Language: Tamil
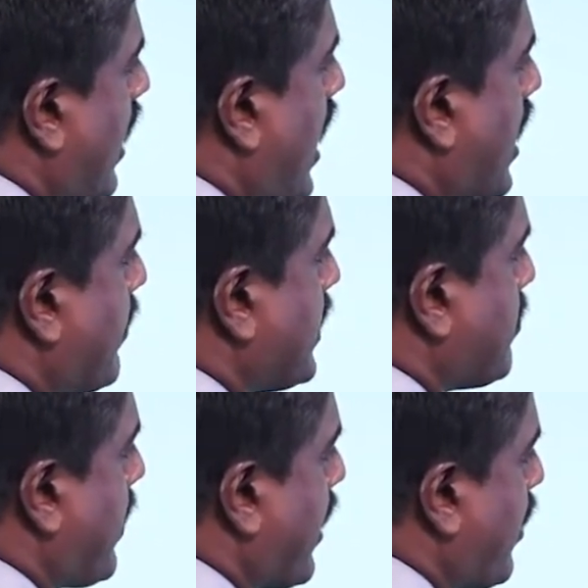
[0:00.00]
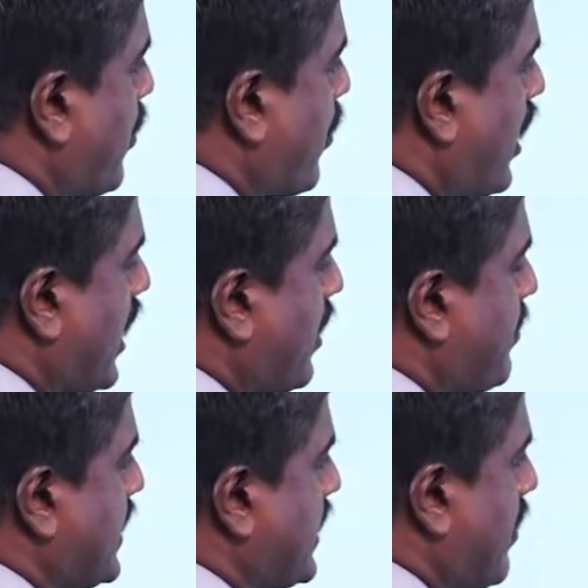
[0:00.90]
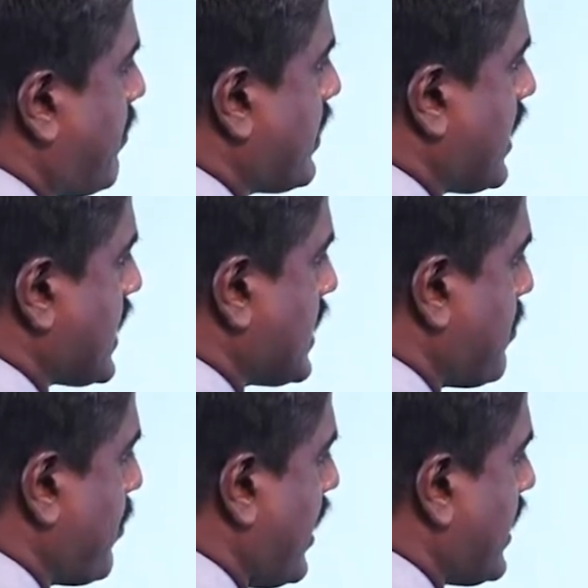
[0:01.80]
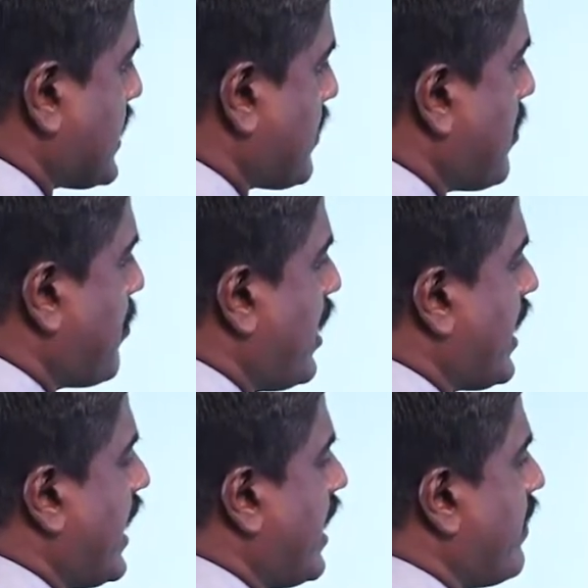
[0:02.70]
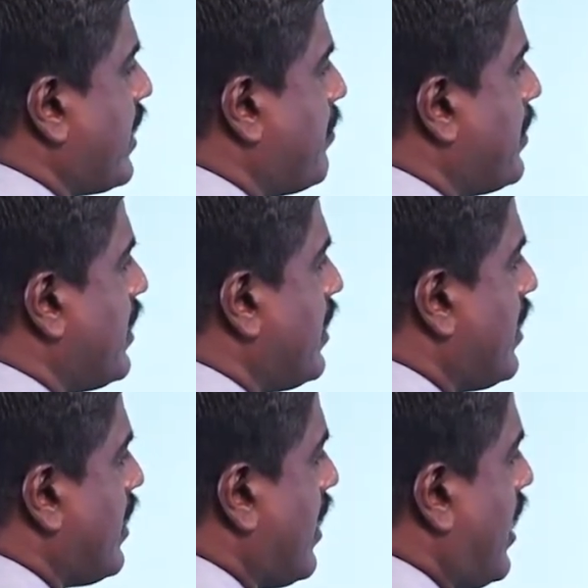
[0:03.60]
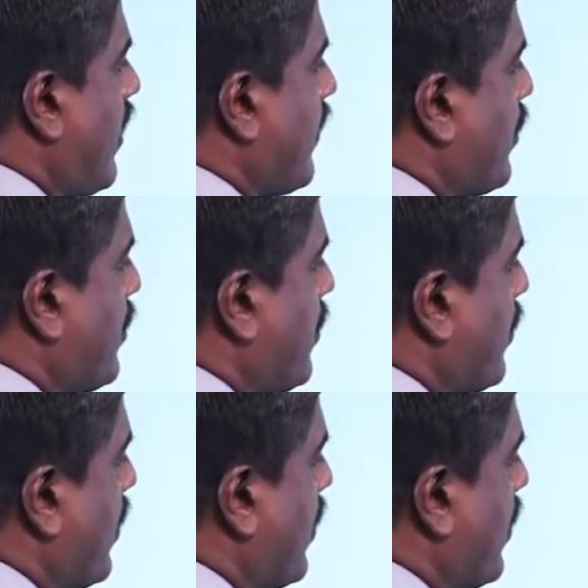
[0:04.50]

ஆறு அஞ்சு பதினொன்று ஒரு வழி எரிமிச்சாம் தசத்து புள்ளி தசம புள்ளிக்கு நேர வரும் ஆவி ஒன்று